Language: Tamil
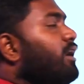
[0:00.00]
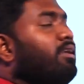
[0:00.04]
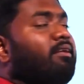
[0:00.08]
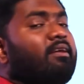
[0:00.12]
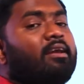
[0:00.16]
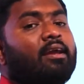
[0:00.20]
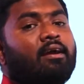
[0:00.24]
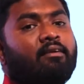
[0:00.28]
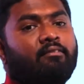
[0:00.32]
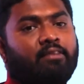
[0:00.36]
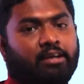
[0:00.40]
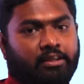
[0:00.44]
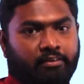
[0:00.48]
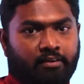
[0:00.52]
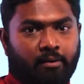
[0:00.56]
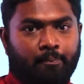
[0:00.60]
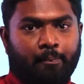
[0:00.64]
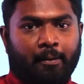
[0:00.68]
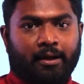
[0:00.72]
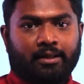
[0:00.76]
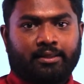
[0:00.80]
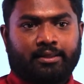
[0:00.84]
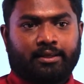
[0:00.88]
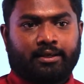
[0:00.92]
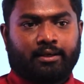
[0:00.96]
கேள்வி வடிவாக
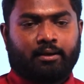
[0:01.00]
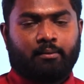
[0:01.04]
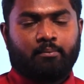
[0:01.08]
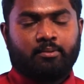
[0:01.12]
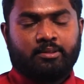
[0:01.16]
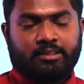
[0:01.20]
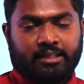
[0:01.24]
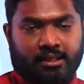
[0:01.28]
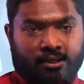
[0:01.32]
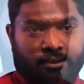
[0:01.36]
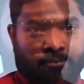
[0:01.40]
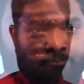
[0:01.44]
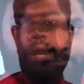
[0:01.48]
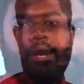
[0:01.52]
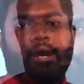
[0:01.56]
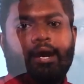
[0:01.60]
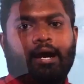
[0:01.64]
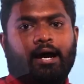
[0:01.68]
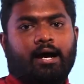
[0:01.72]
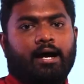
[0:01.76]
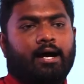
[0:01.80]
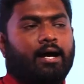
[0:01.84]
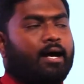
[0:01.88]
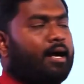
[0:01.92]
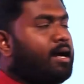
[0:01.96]
பார்த்துருக்கணும் சரி
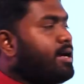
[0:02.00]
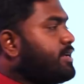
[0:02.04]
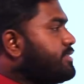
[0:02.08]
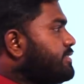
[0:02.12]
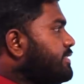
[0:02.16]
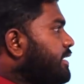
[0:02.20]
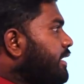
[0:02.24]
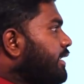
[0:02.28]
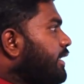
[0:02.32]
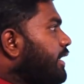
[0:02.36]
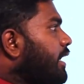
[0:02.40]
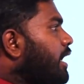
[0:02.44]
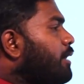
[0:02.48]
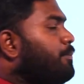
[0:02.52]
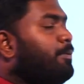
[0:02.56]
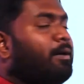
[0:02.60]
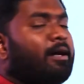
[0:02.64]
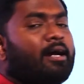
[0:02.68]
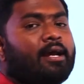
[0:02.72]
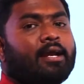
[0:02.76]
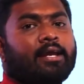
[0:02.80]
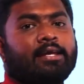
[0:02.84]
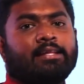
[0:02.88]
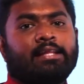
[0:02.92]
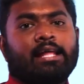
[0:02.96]
சரி அப்போ
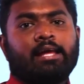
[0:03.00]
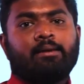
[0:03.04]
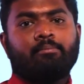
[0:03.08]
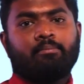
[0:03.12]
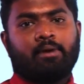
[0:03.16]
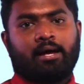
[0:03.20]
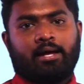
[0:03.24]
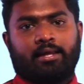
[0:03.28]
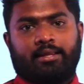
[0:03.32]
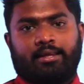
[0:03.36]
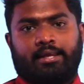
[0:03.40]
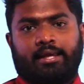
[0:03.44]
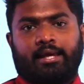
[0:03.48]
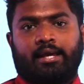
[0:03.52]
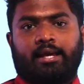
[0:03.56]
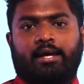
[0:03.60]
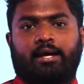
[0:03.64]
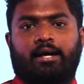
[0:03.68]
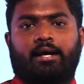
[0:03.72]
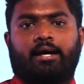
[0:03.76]
இதே மாதிரி